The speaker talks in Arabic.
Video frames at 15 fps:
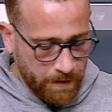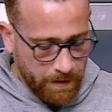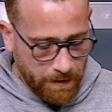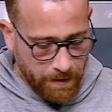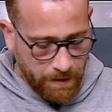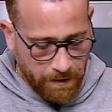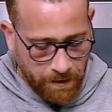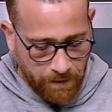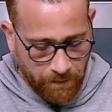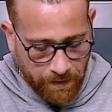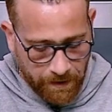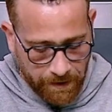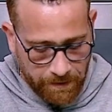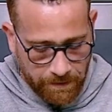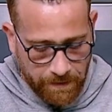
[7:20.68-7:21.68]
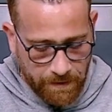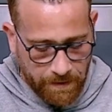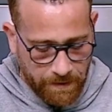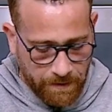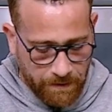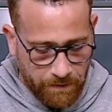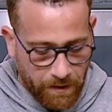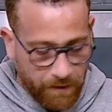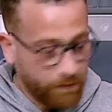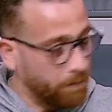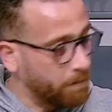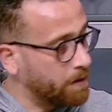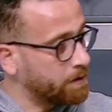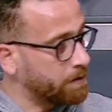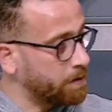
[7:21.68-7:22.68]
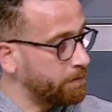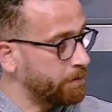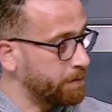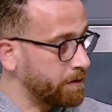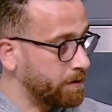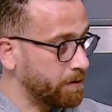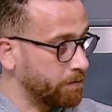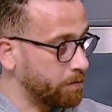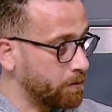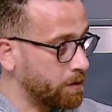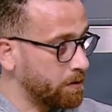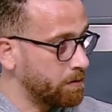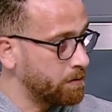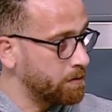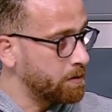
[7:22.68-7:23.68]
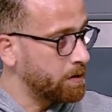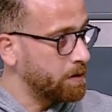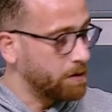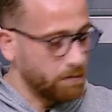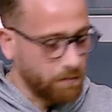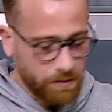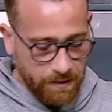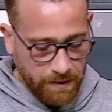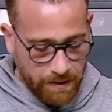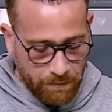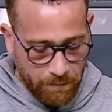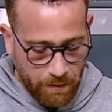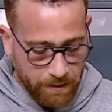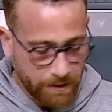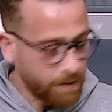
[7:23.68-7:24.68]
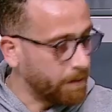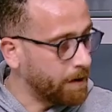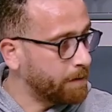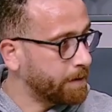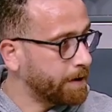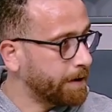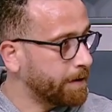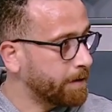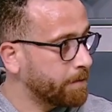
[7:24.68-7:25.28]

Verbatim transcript: آه، لينا فرعين آه، فرع في المقطم في مدينه النافوره والتجمع عند جامعه المنيه